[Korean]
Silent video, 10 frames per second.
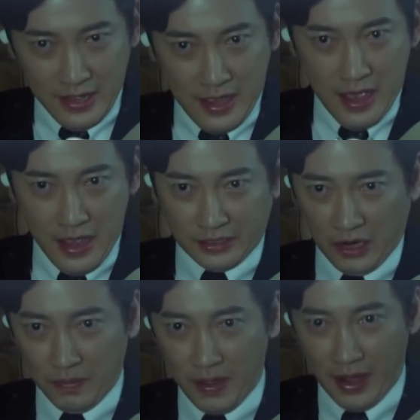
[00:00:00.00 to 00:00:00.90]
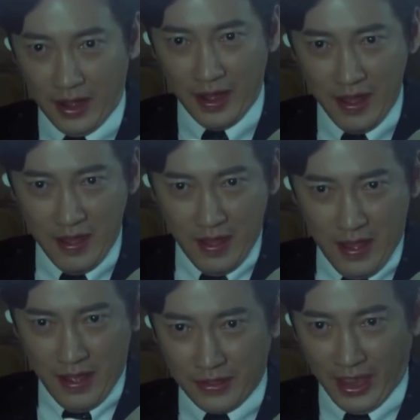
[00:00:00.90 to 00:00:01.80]
하재 엄마,
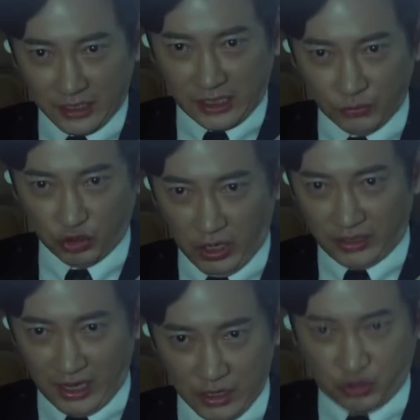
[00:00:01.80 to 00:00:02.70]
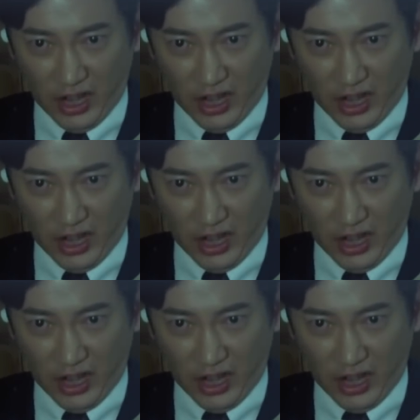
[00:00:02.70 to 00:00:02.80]
내가 지금 누구한테 가는 줄